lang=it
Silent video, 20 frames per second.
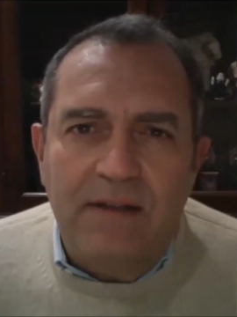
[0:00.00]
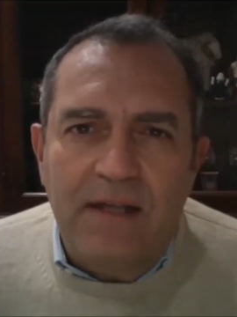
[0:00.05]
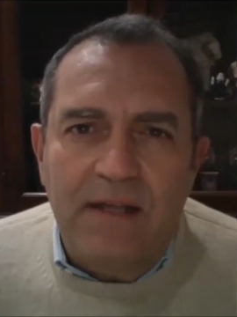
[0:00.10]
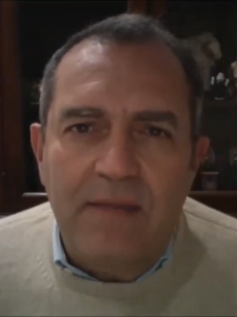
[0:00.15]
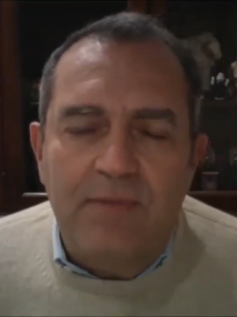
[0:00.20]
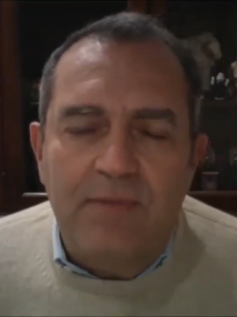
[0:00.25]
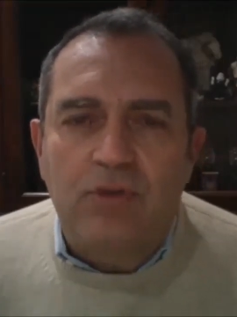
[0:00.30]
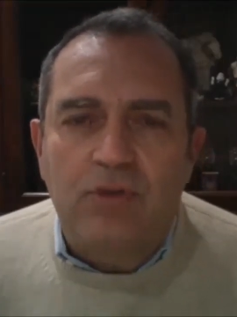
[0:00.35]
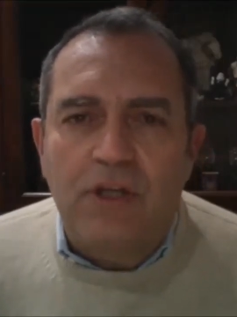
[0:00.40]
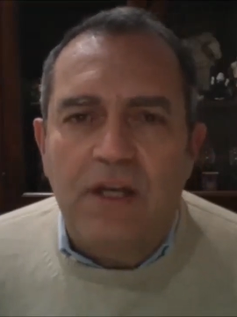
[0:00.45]
dei
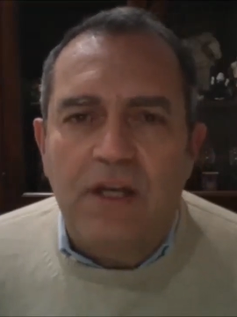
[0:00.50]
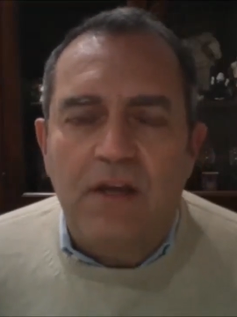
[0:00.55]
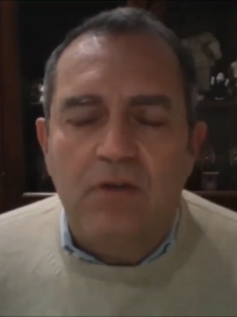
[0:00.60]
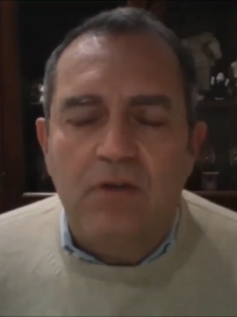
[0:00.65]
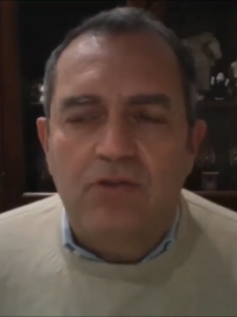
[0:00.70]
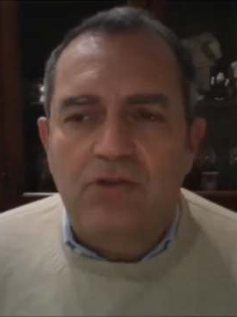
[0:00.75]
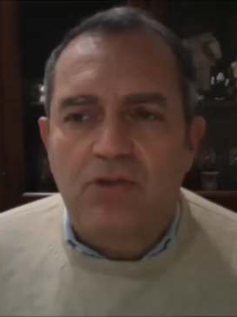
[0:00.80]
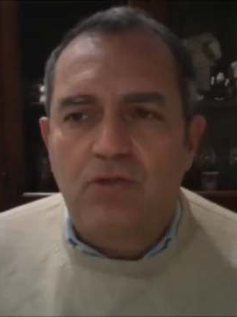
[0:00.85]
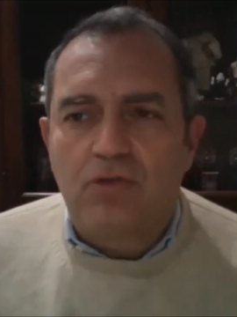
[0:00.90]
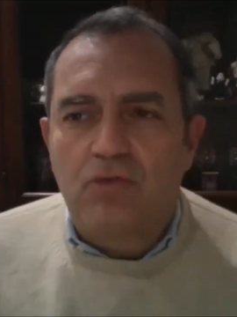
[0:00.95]
poteri
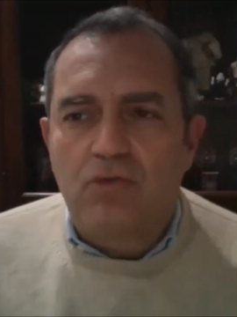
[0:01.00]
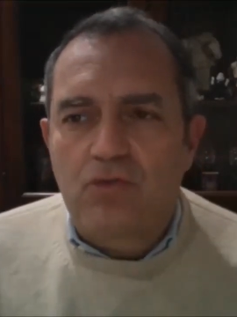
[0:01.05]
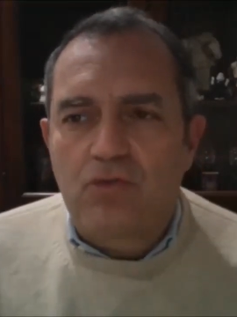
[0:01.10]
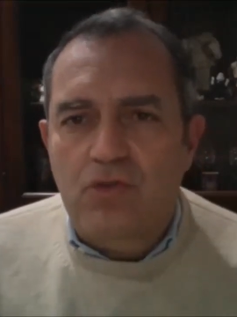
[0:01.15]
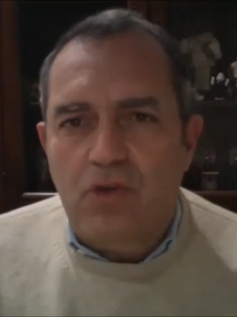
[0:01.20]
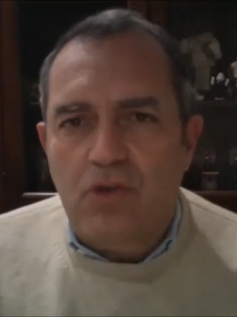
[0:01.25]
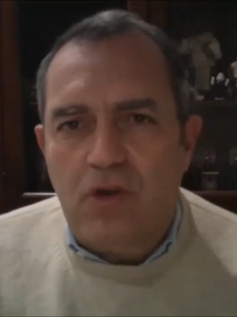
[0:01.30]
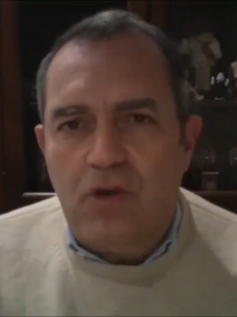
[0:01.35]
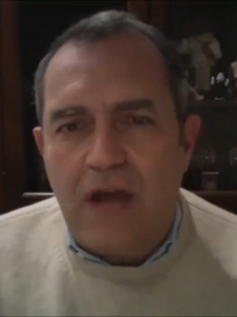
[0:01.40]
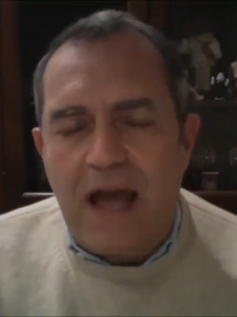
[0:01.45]

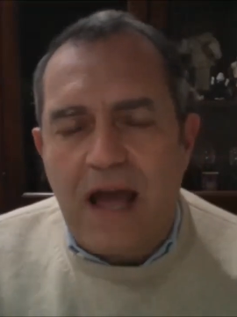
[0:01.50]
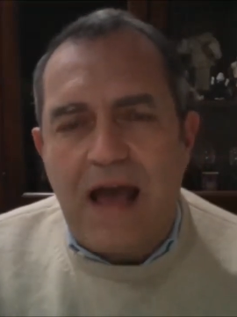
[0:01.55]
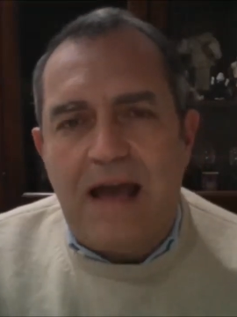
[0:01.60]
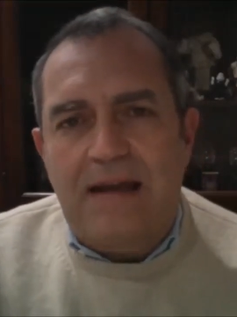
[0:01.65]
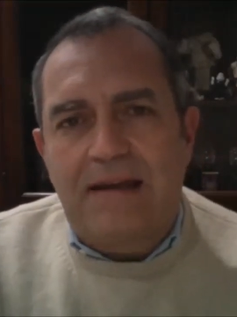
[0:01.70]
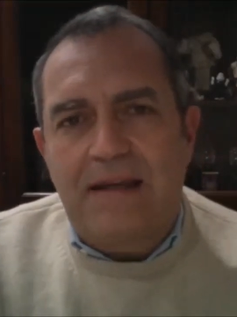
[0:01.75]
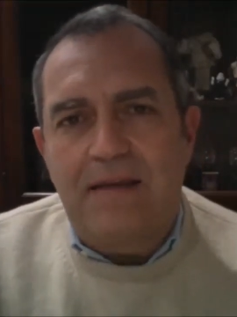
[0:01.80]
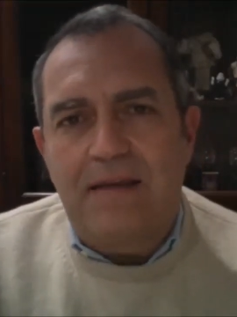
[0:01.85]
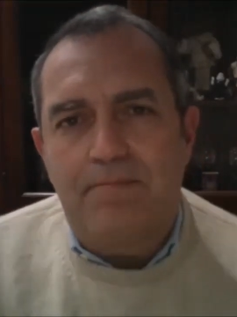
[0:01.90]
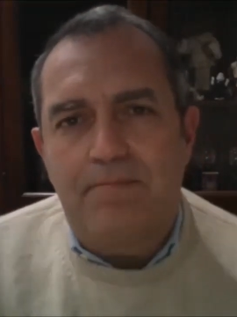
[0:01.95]

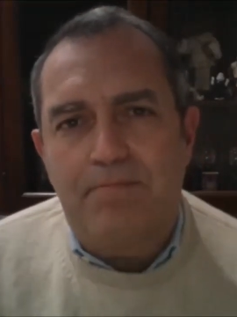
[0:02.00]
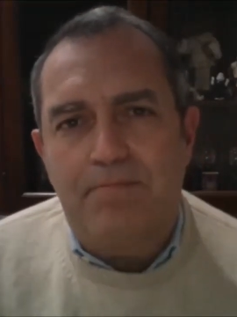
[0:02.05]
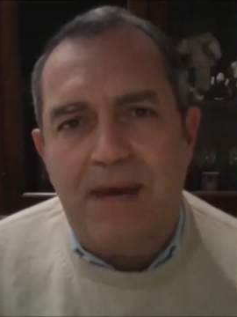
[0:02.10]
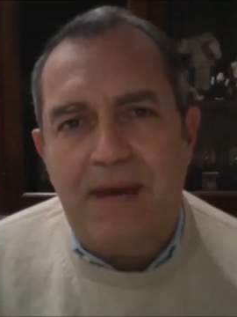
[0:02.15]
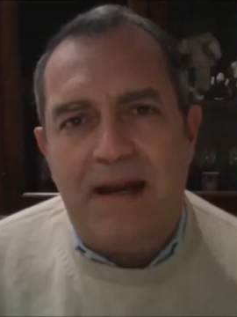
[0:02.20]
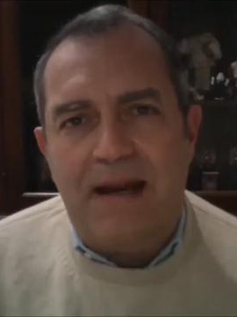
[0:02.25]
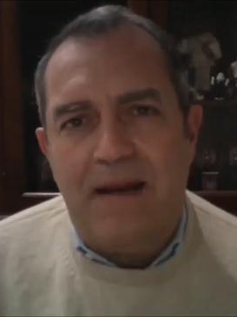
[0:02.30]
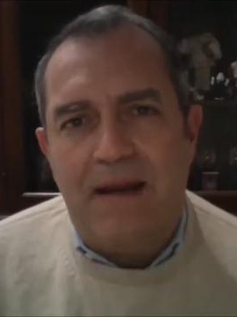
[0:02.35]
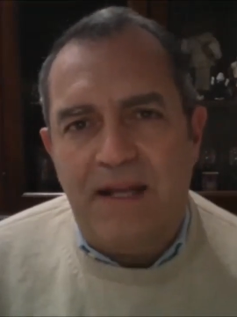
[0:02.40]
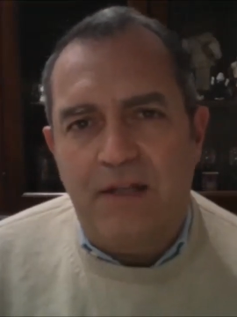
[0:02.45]
costituzionali, il
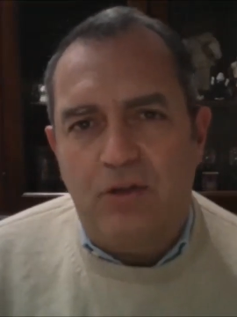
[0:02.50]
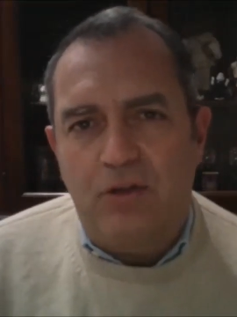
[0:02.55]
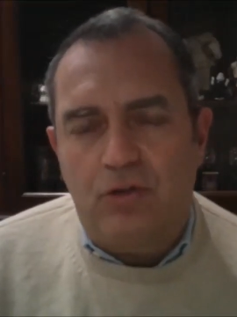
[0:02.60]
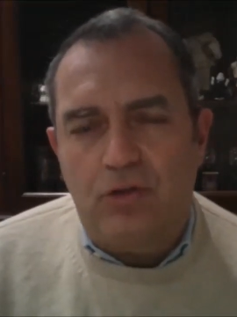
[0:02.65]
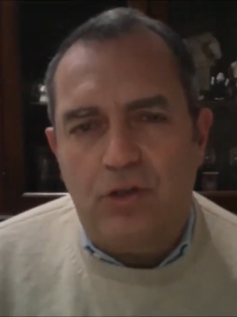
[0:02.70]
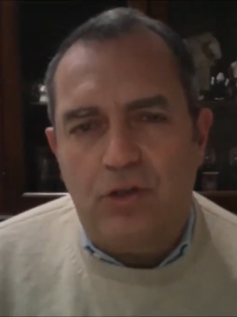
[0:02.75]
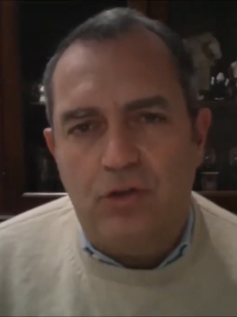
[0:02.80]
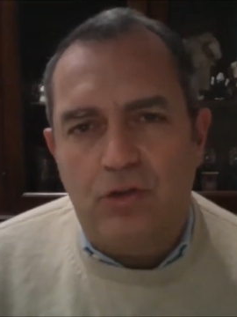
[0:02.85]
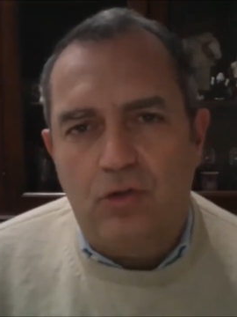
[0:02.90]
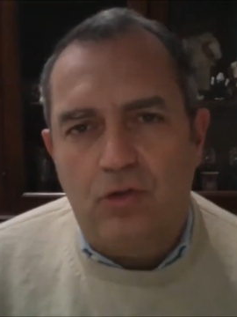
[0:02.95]

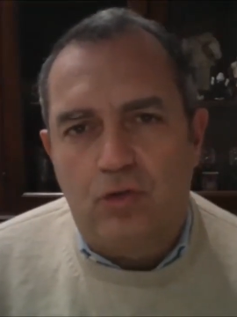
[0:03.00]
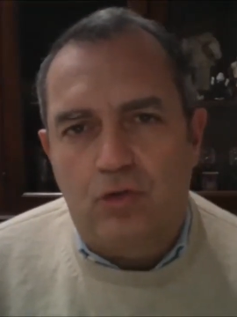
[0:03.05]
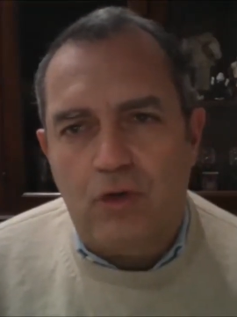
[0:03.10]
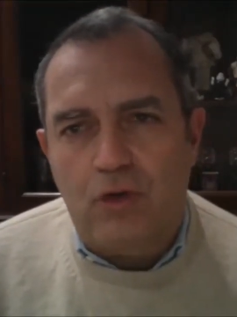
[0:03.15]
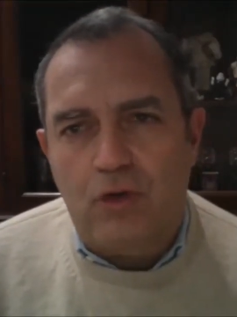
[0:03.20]
Parlamento ridotto a